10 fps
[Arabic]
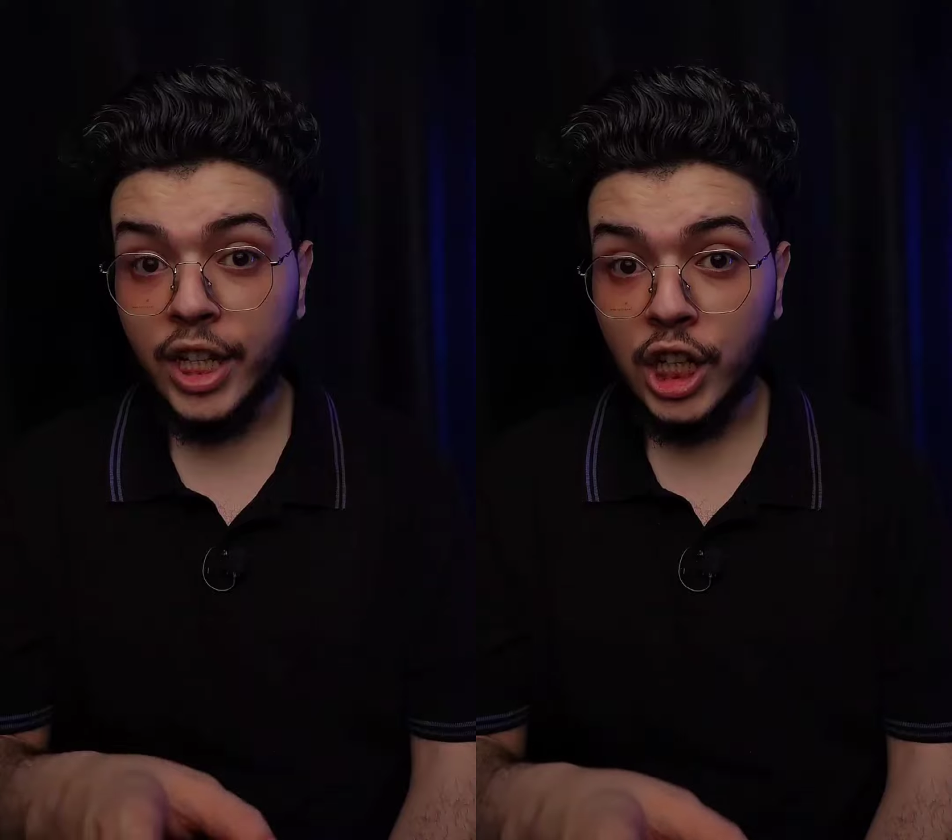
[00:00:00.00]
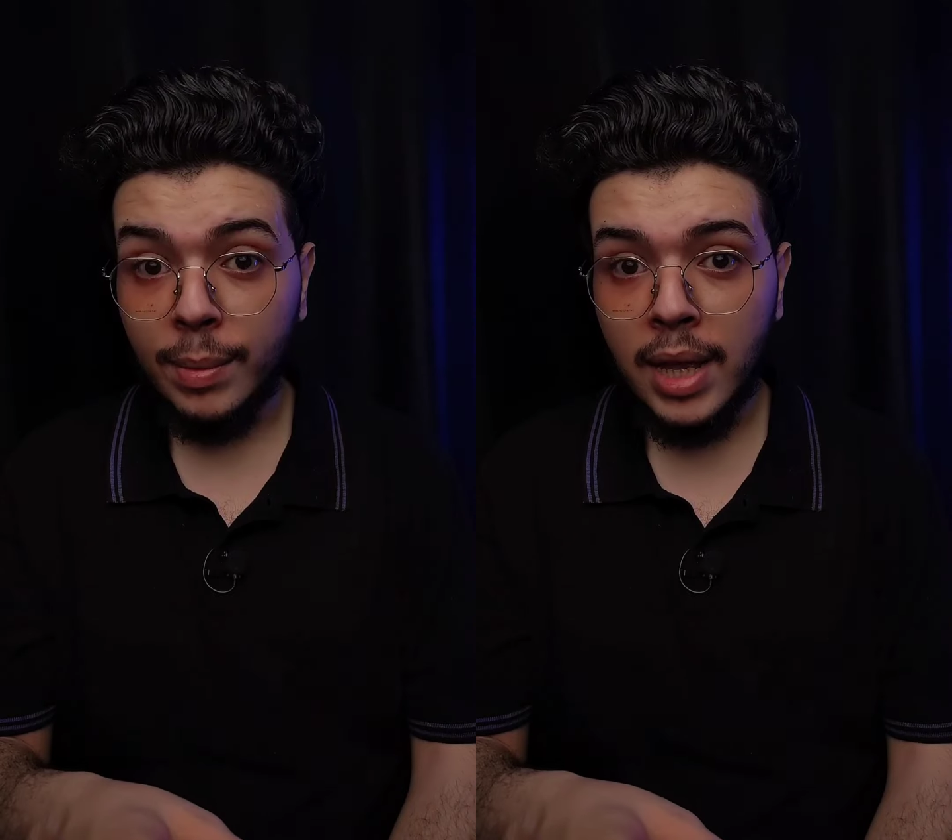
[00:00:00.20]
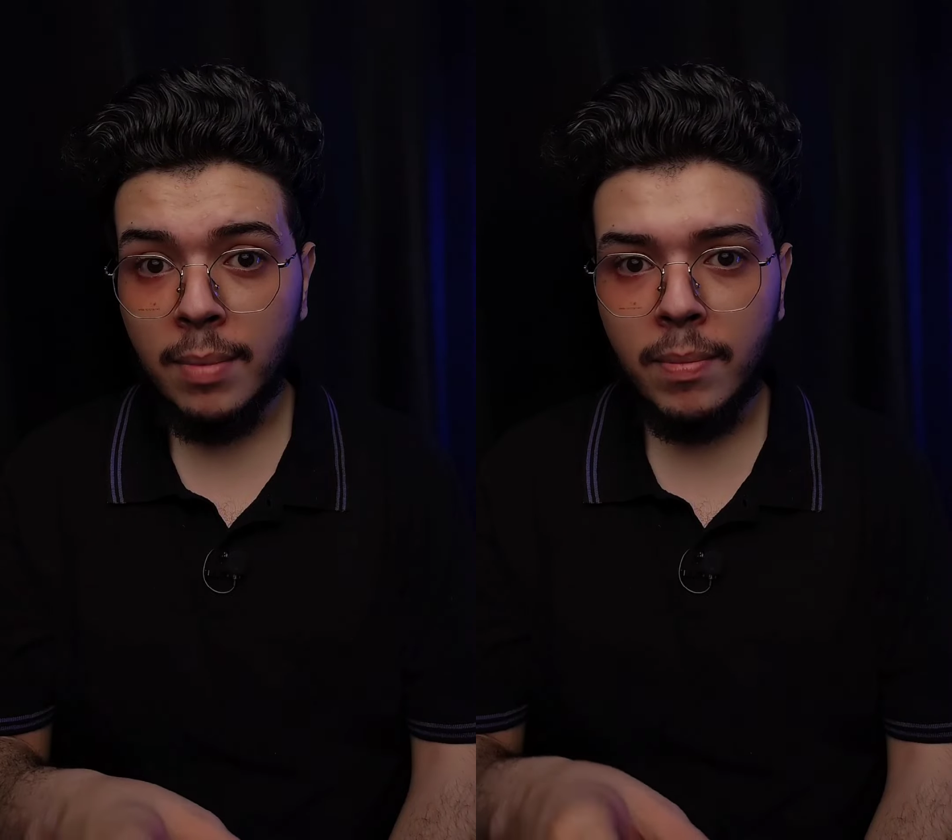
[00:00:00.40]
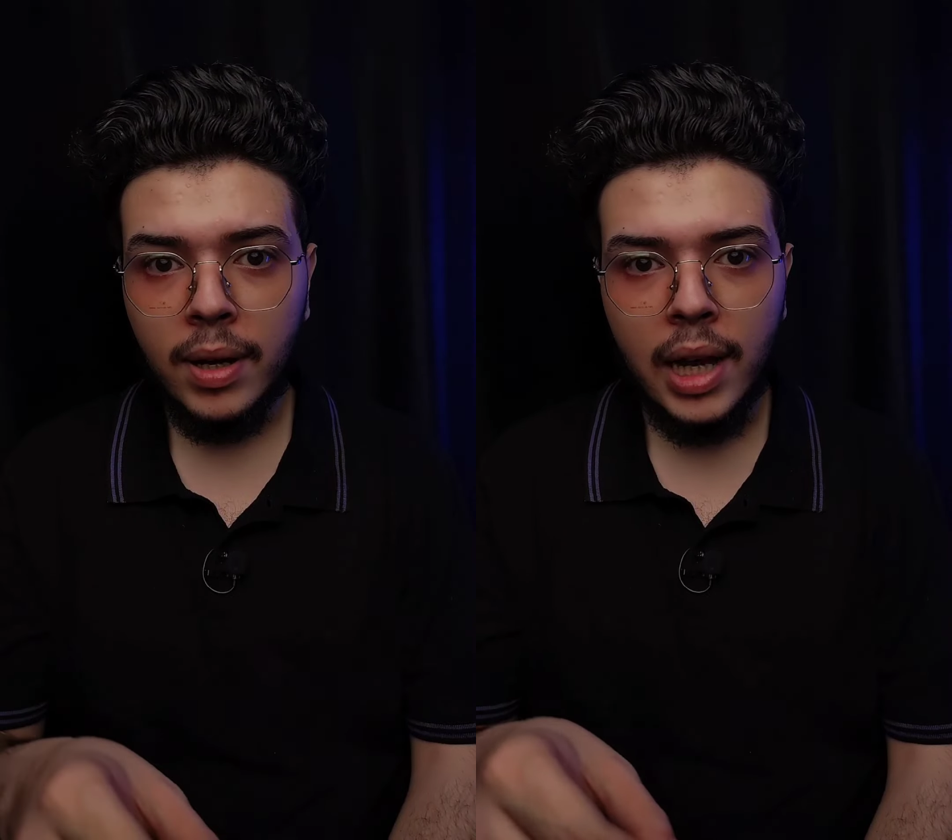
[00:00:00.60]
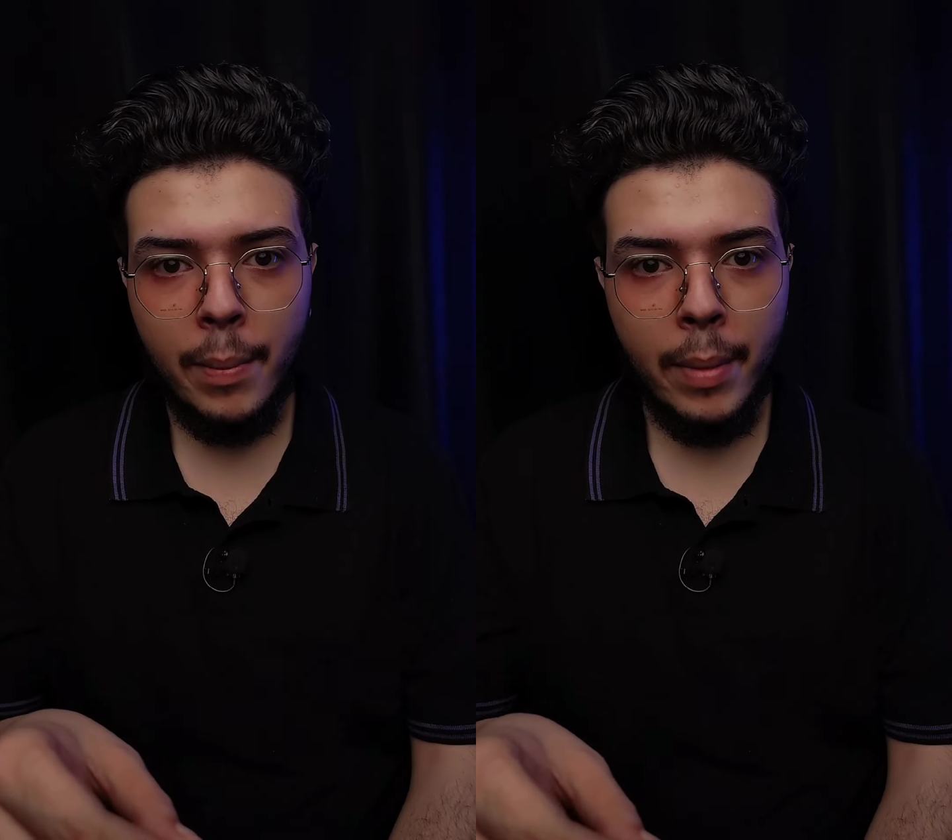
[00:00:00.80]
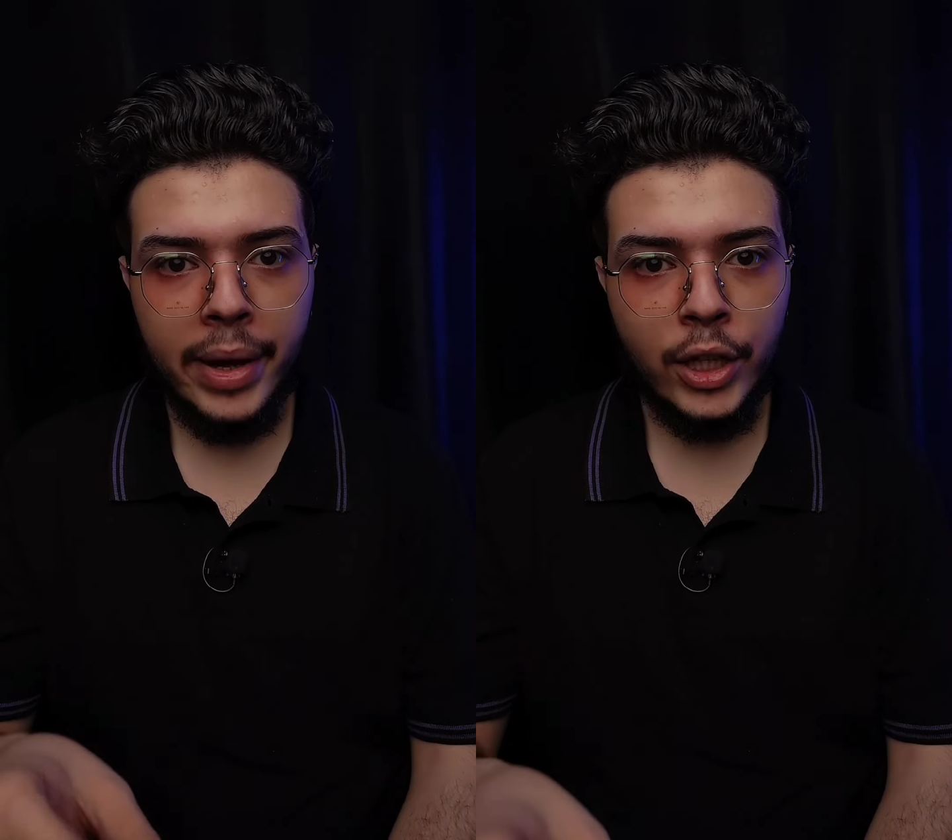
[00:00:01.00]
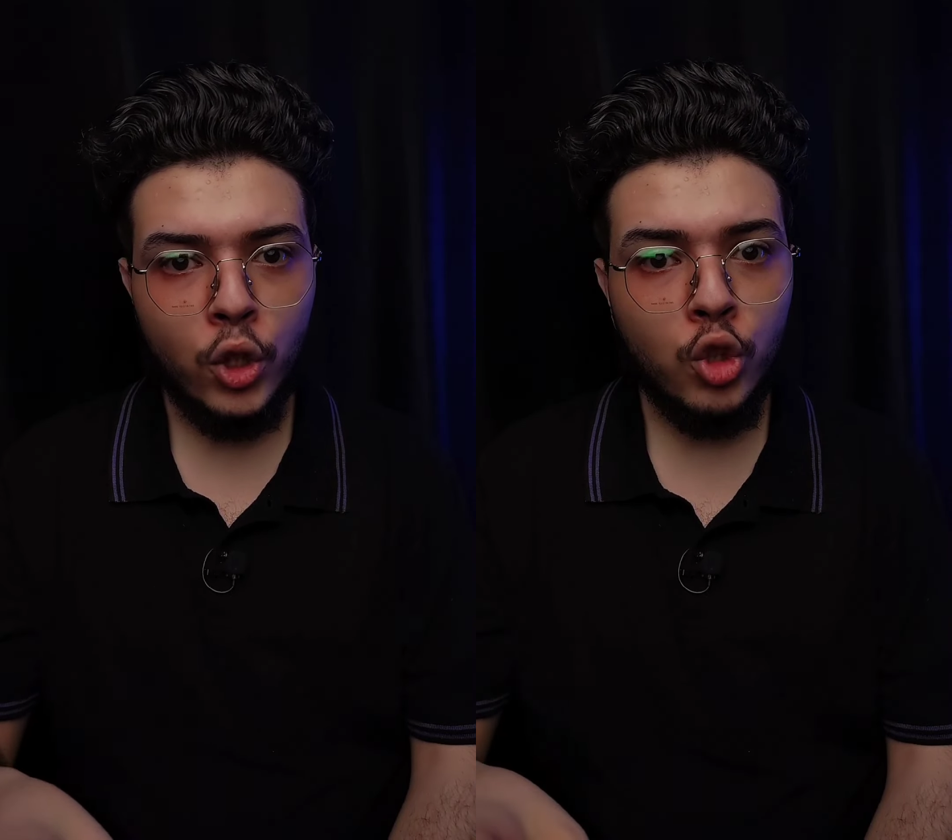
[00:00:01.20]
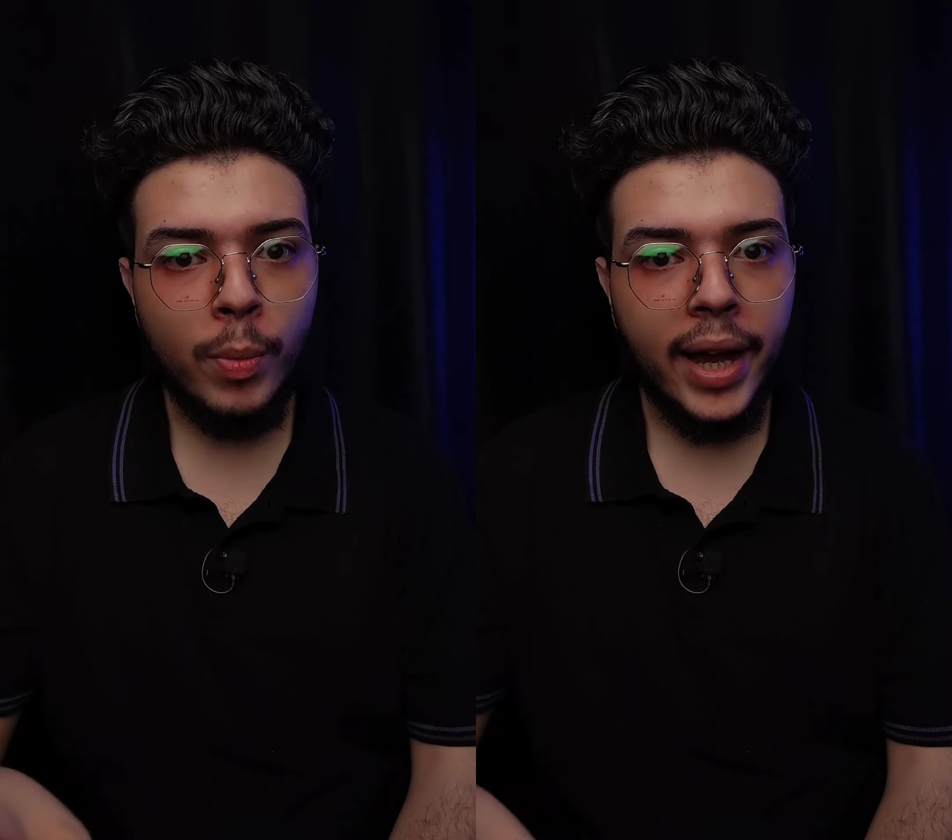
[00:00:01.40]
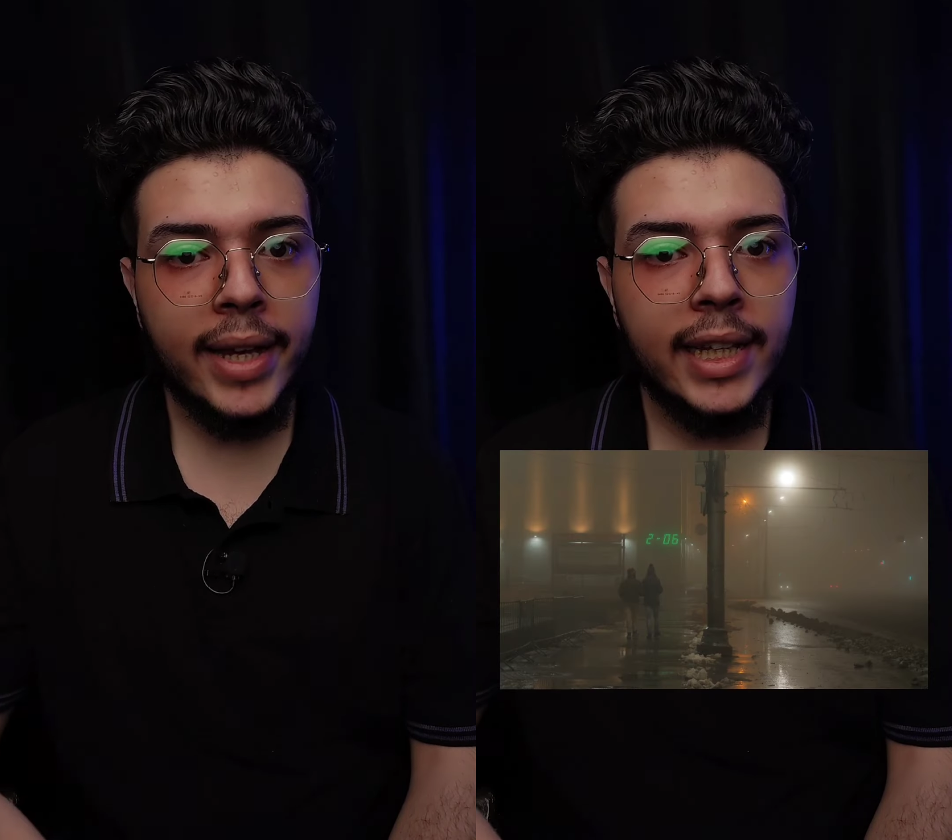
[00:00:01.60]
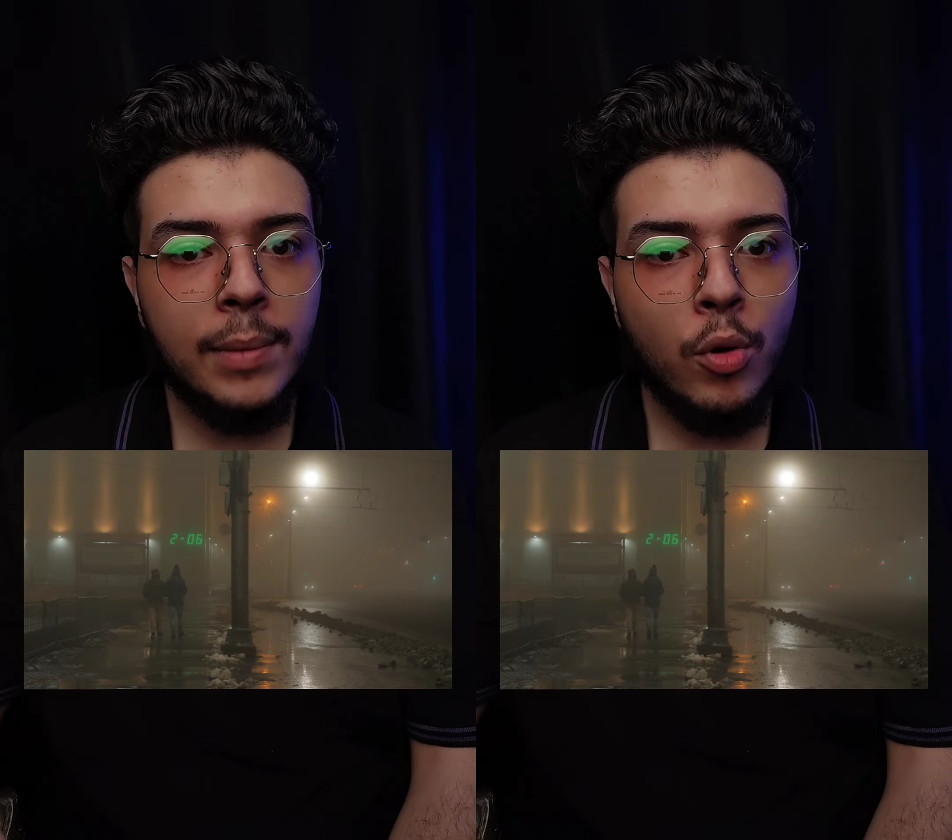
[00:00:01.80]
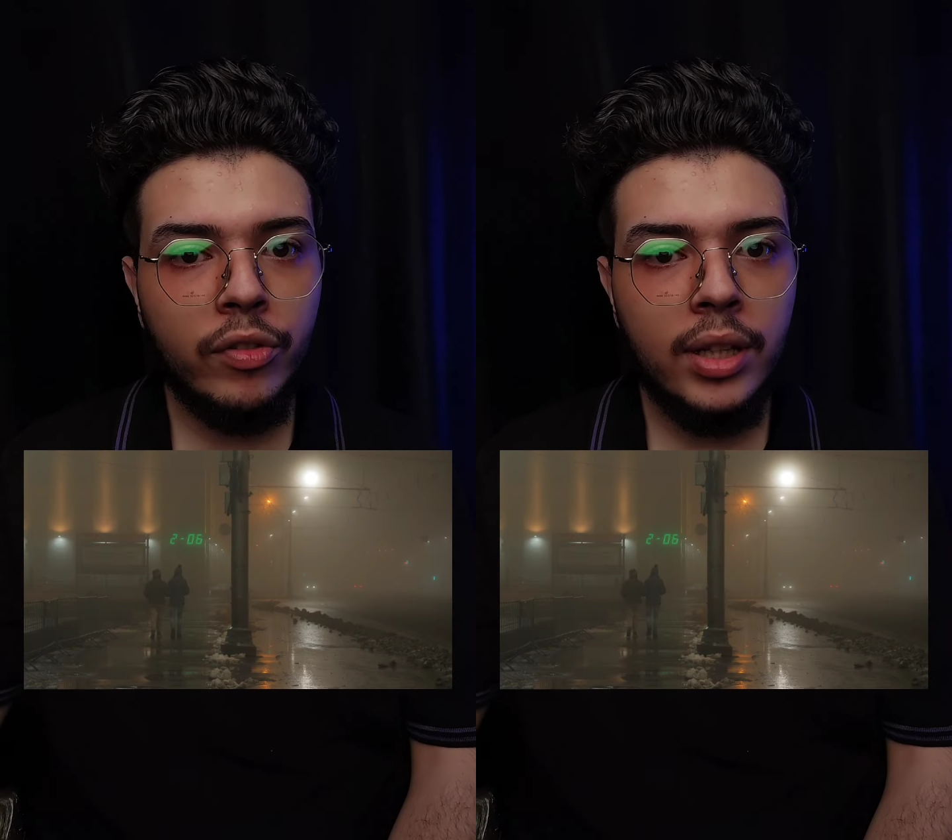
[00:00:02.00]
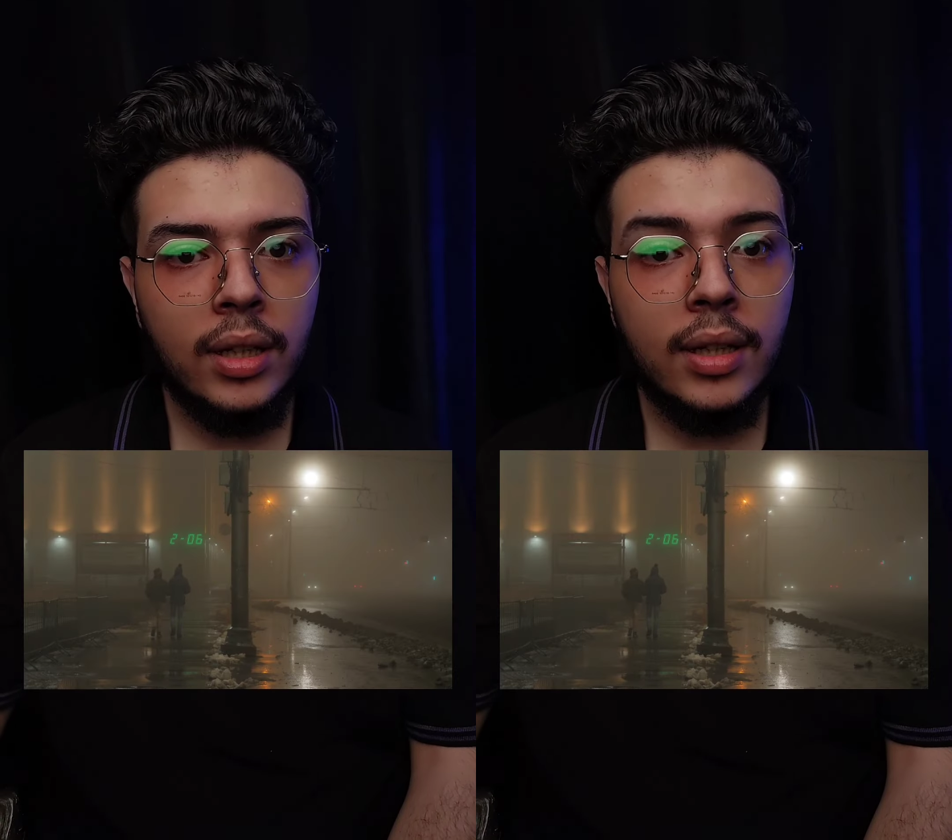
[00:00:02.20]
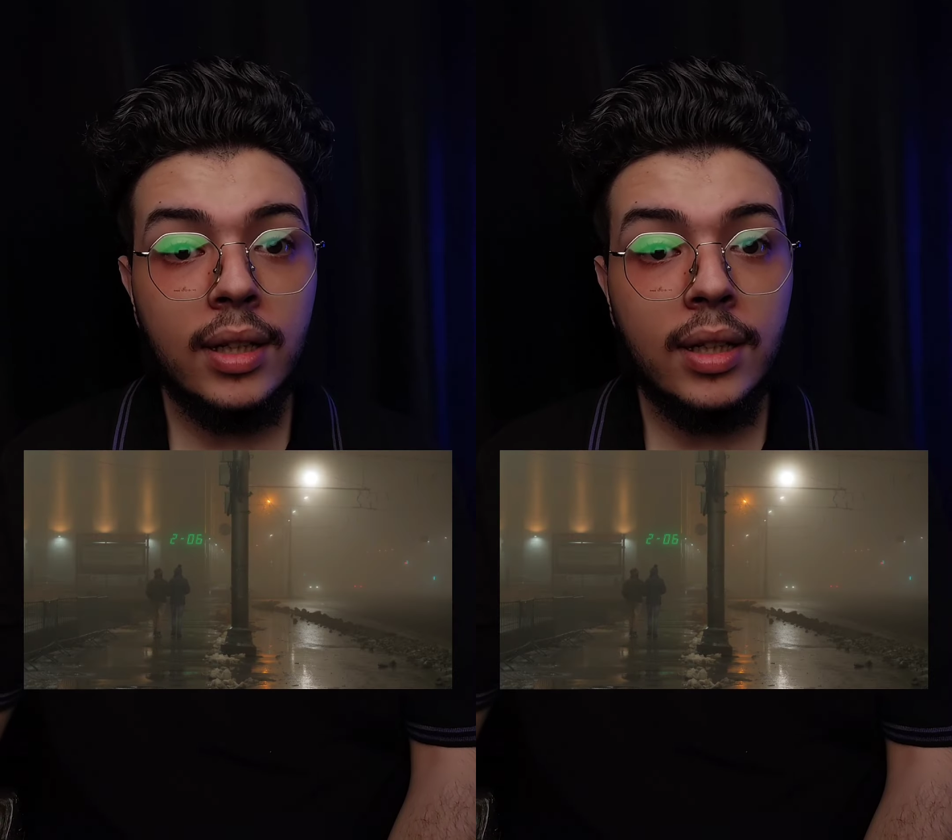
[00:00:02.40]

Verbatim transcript: الشباب لما ما لقيوش مكان يناموا فيه